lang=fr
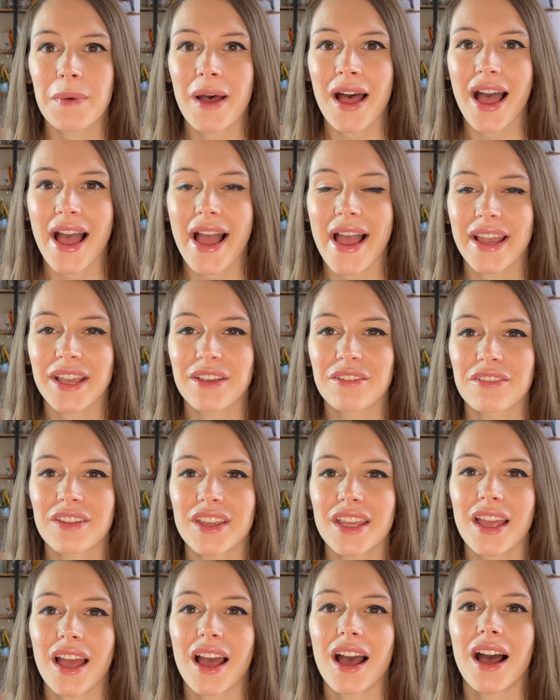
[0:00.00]
pas
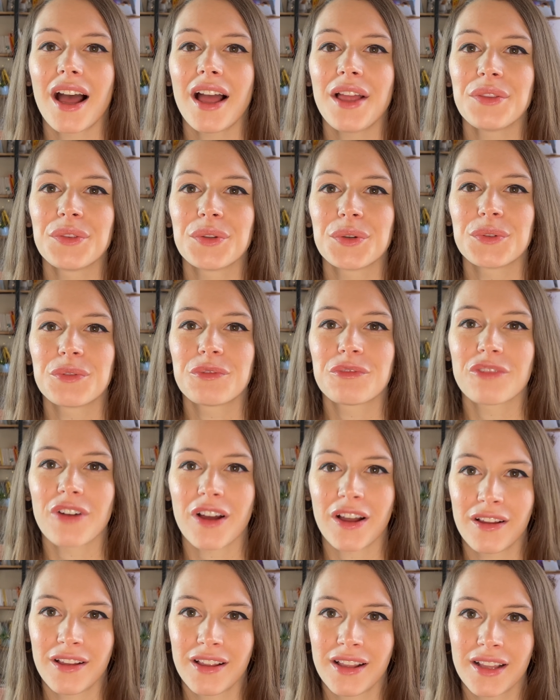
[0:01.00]
arrivés à nos
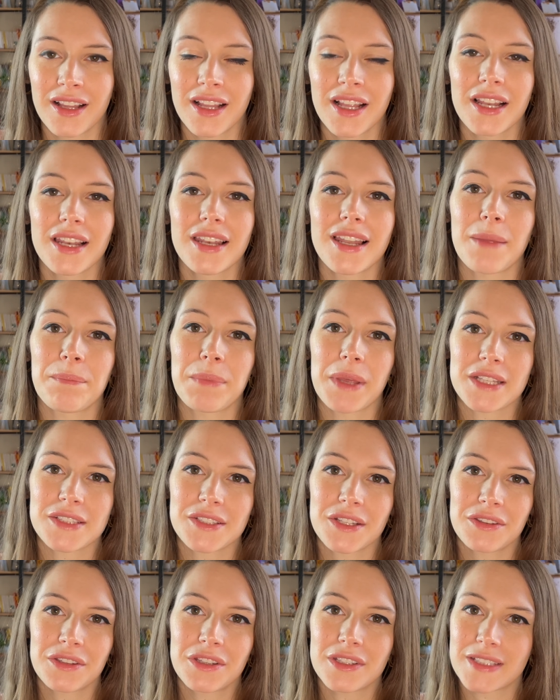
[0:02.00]
fins. La
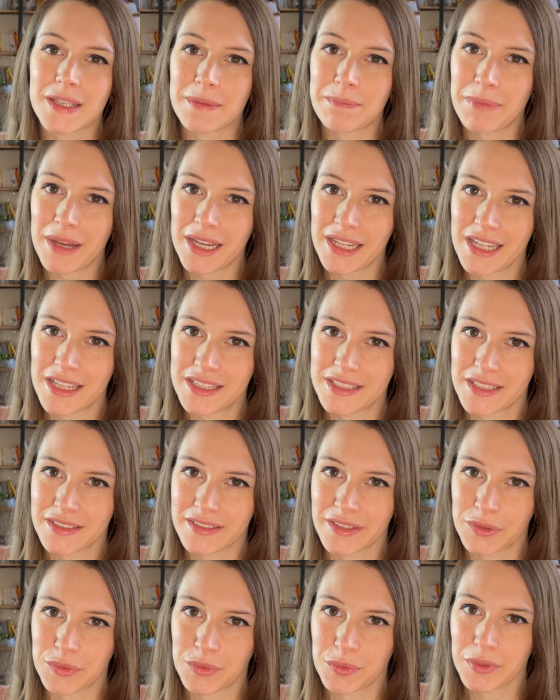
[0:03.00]
personne ne s'est pas laissée
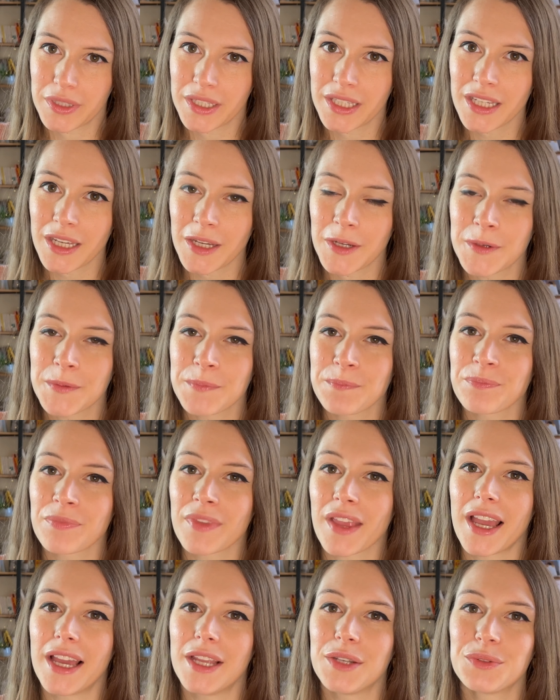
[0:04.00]
séduire,
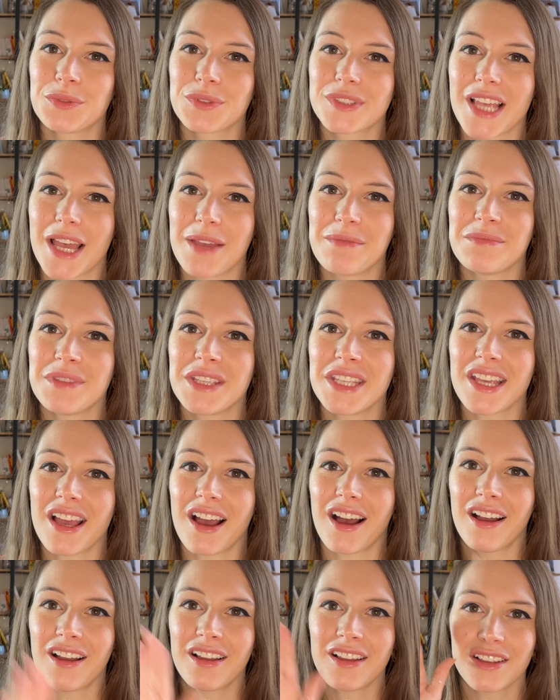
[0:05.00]
elle nous a mis
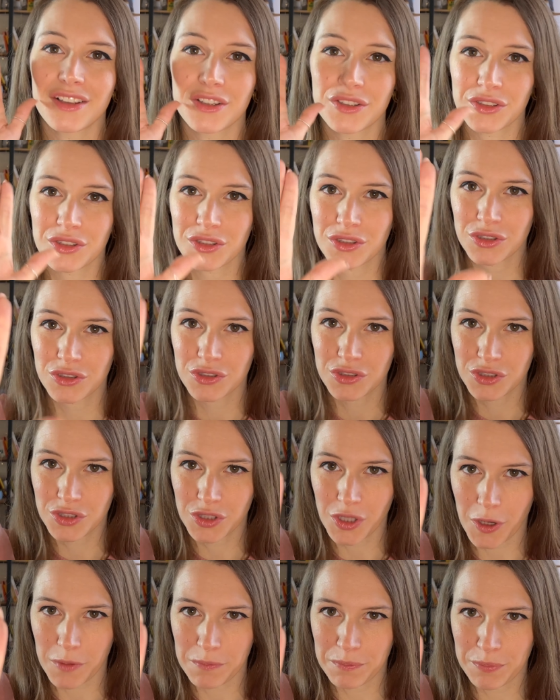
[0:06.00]
un
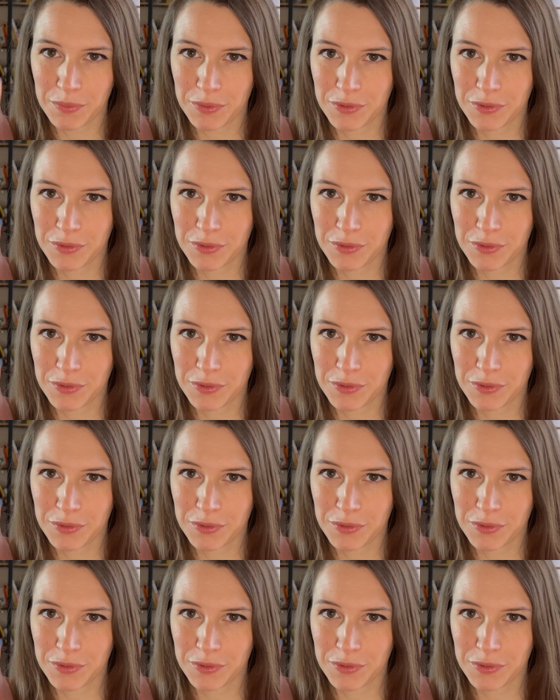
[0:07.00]
stop.